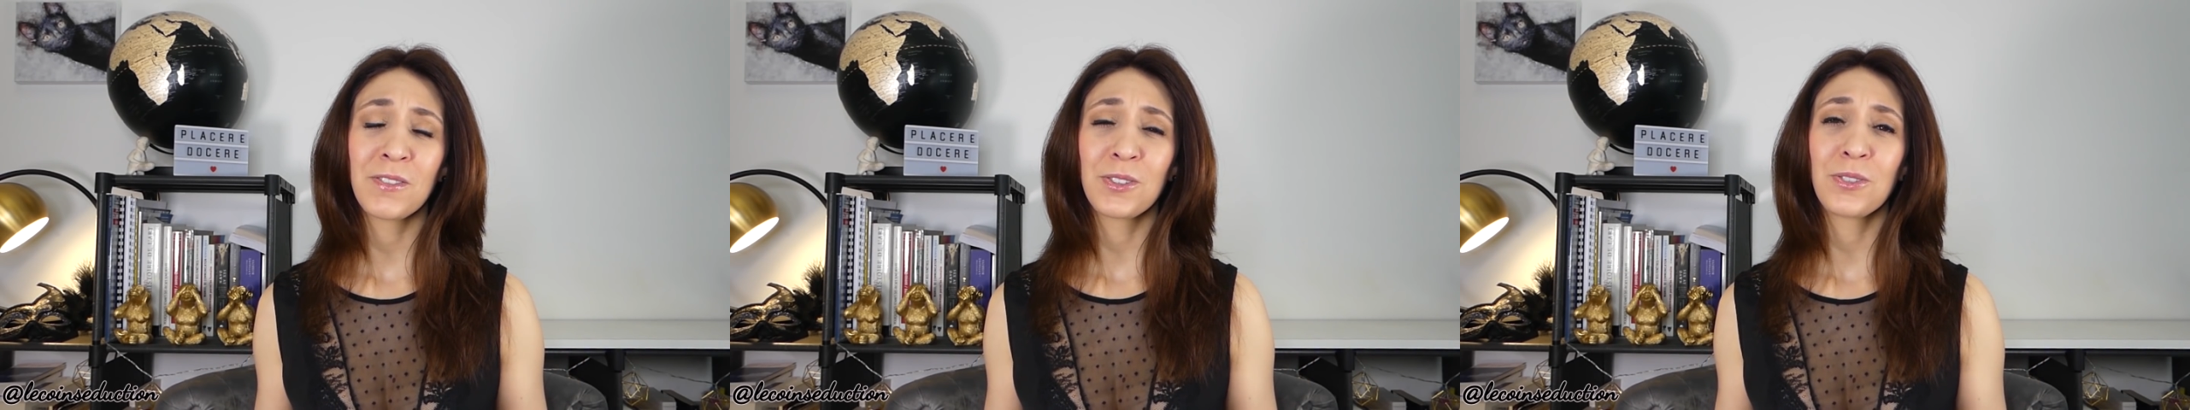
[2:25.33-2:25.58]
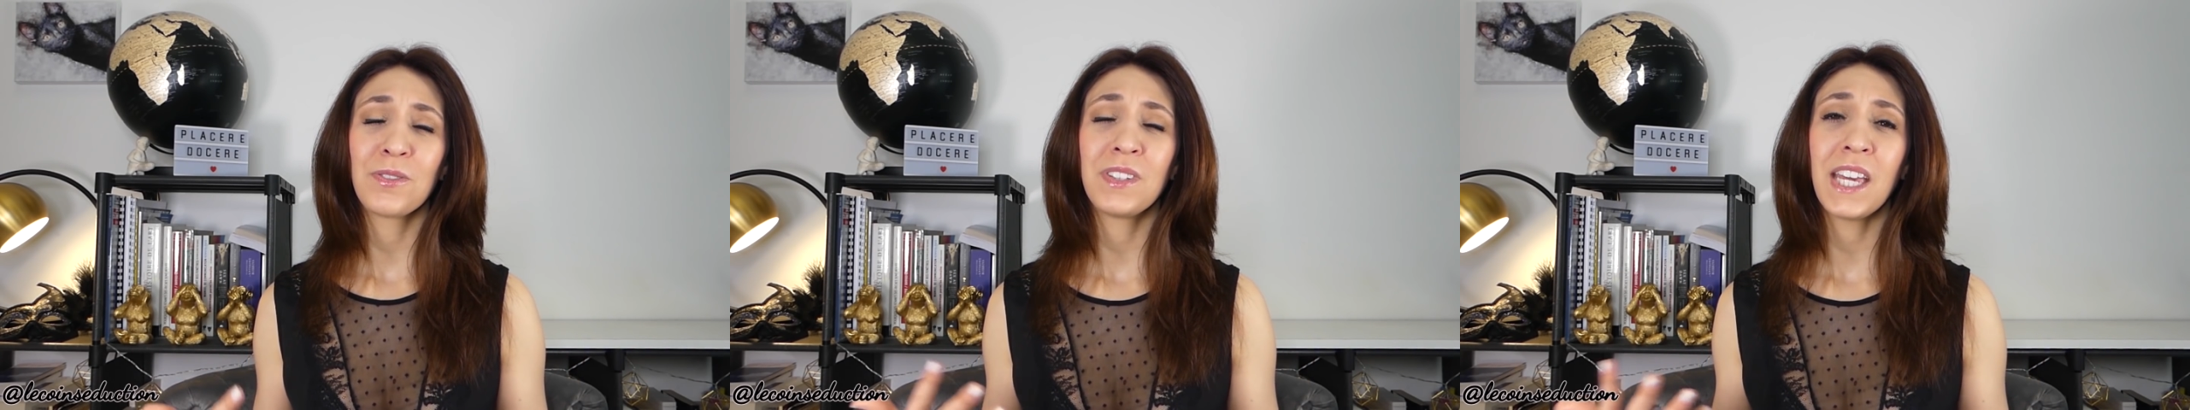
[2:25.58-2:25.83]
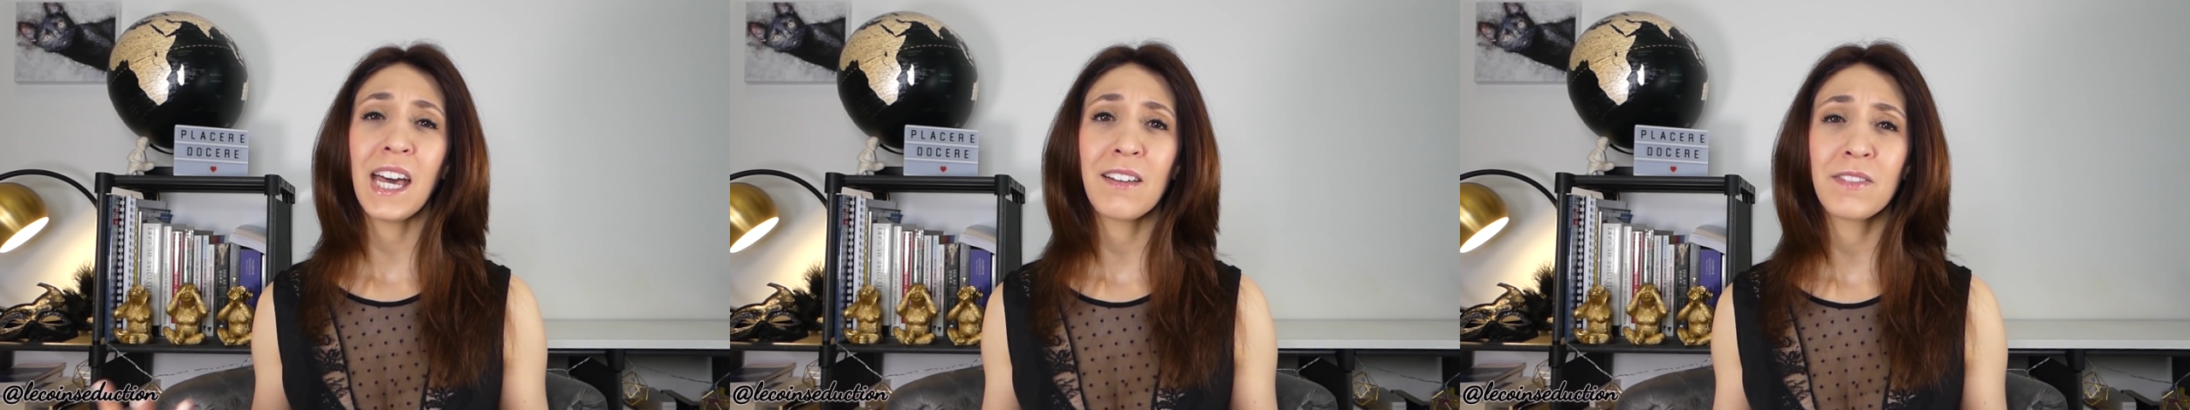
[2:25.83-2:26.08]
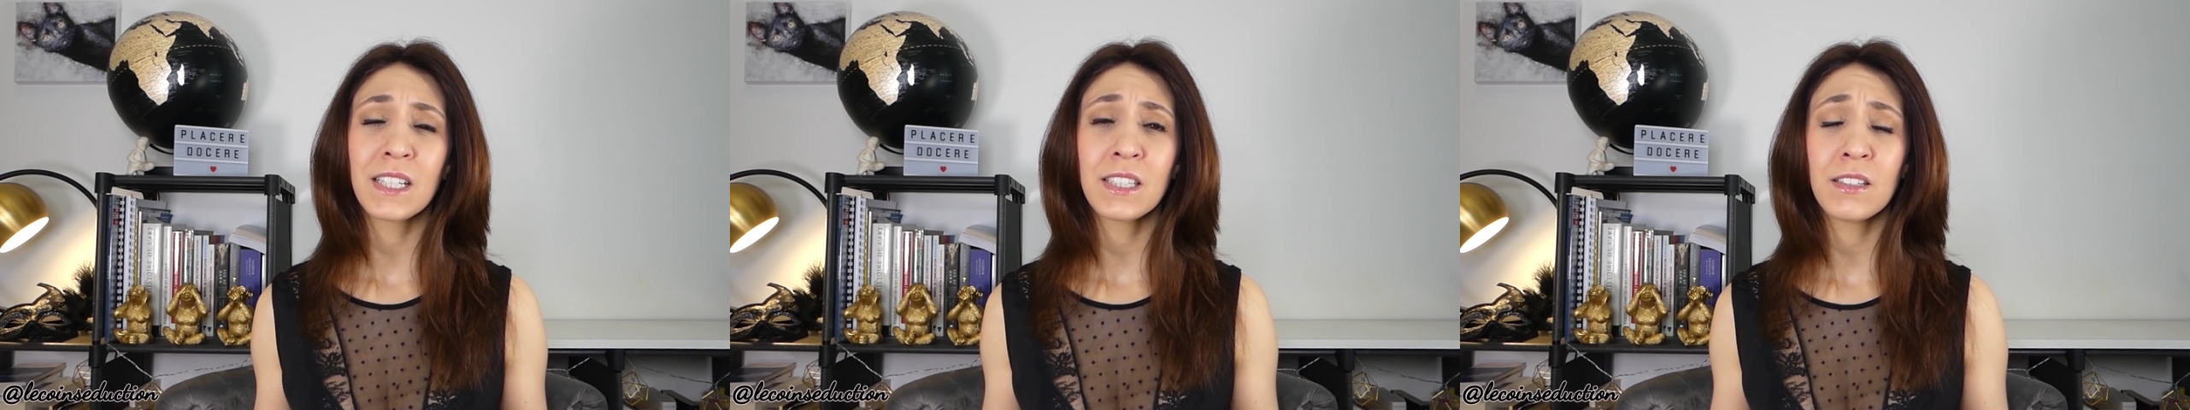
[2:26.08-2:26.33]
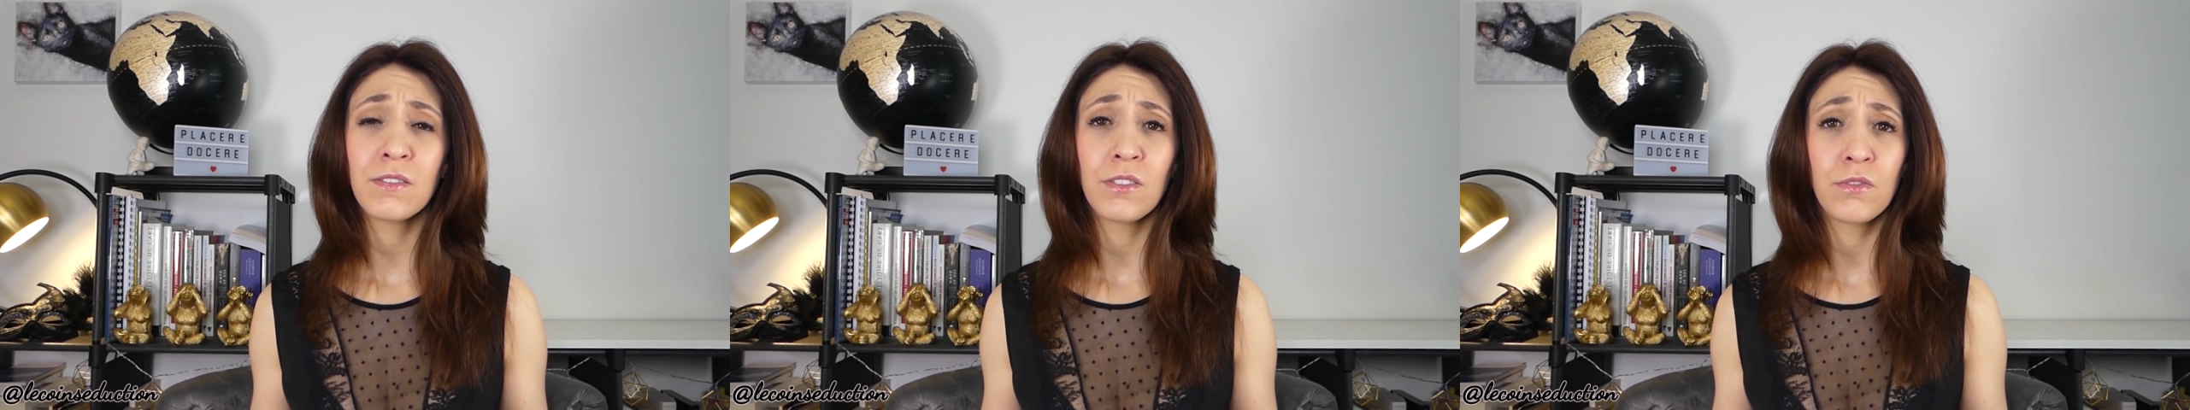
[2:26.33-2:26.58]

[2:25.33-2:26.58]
dans votre vie affective,